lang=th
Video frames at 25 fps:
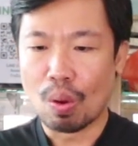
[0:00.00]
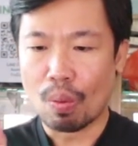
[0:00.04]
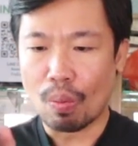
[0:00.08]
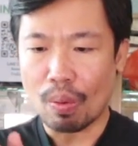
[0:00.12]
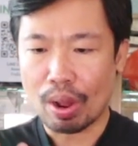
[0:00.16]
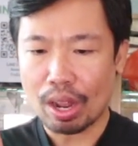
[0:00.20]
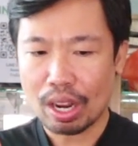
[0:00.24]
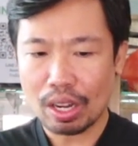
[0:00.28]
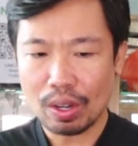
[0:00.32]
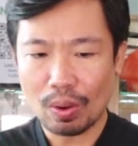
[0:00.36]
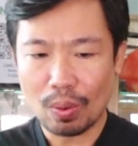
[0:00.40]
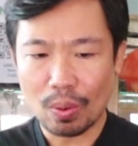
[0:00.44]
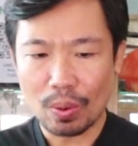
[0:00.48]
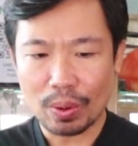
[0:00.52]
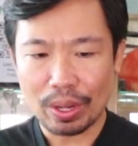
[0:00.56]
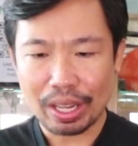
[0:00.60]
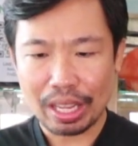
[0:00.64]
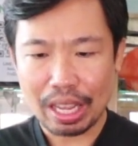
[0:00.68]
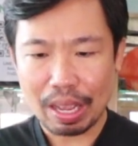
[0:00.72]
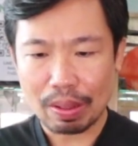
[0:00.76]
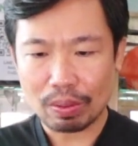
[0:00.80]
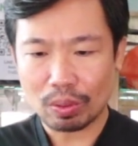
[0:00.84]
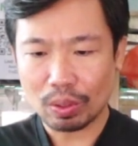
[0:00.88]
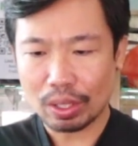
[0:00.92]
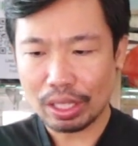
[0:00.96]
หัวกะโหลก
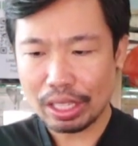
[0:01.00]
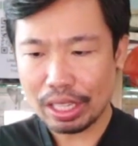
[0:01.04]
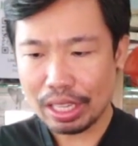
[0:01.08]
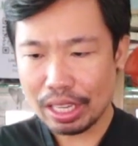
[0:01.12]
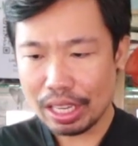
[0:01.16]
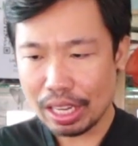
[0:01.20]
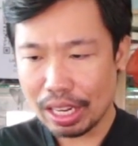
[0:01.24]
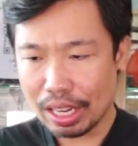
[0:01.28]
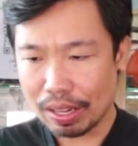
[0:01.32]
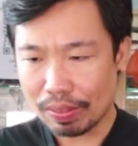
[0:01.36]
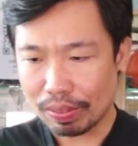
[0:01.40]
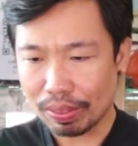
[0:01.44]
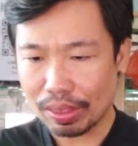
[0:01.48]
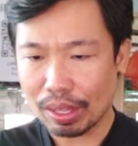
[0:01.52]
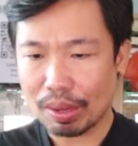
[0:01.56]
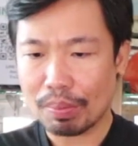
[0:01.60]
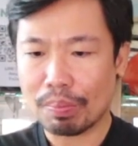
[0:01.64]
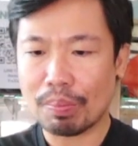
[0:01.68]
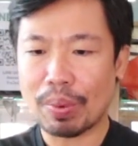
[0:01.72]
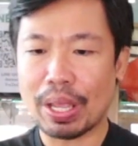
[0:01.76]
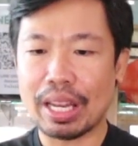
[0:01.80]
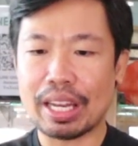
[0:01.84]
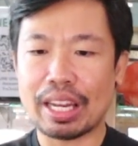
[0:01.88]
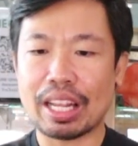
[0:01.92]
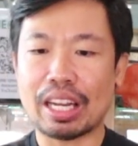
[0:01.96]
นะครับ ตัวนี้
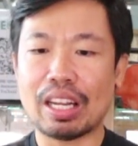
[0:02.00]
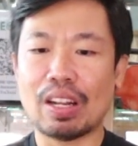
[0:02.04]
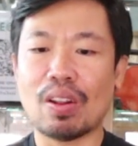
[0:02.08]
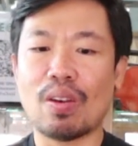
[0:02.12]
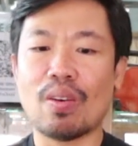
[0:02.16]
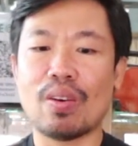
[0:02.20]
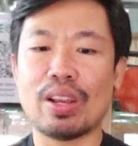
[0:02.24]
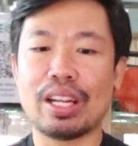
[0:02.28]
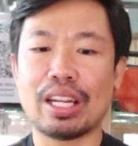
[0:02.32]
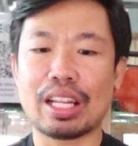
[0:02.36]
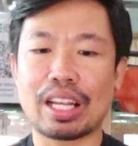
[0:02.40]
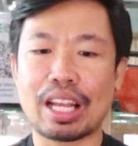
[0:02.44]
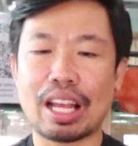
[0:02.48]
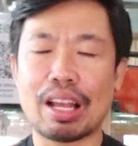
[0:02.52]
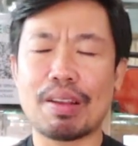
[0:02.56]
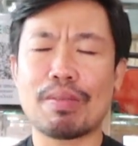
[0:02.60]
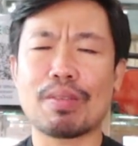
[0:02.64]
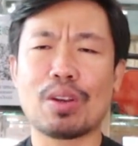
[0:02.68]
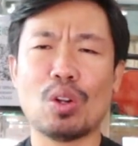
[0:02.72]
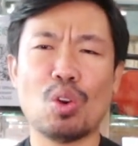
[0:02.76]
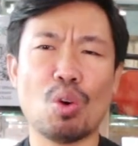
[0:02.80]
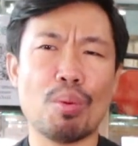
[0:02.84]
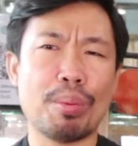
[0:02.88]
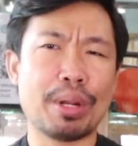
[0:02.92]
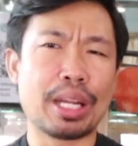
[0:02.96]
เป็นอันลอยนะครับ
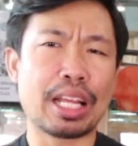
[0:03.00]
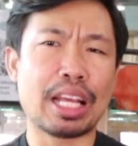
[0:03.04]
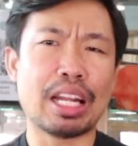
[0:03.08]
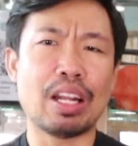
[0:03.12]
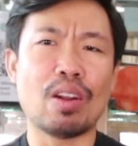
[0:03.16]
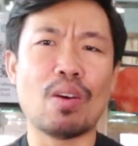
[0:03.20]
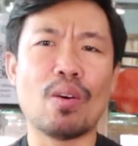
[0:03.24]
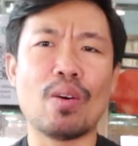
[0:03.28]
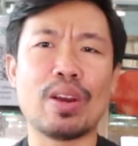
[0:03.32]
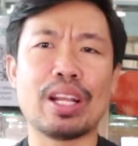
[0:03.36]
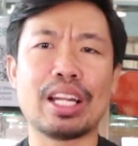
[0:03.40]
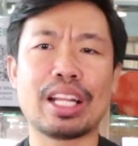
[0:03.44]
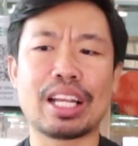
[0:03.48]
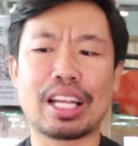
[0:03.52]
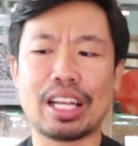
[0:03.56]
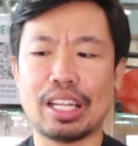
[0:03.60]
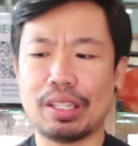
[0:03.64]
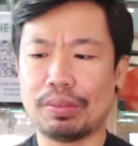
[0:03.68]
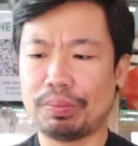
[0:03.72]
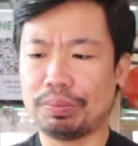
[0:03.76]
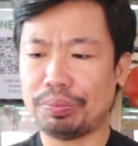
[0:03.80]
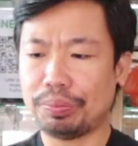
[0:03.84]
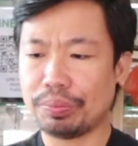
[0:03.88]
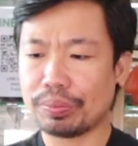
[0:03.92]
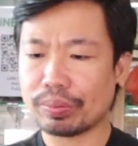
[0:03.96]
กระโหลกเป็นอันลอยนะค
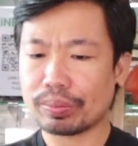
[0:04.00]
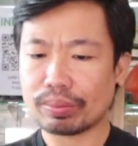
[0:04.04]
รับ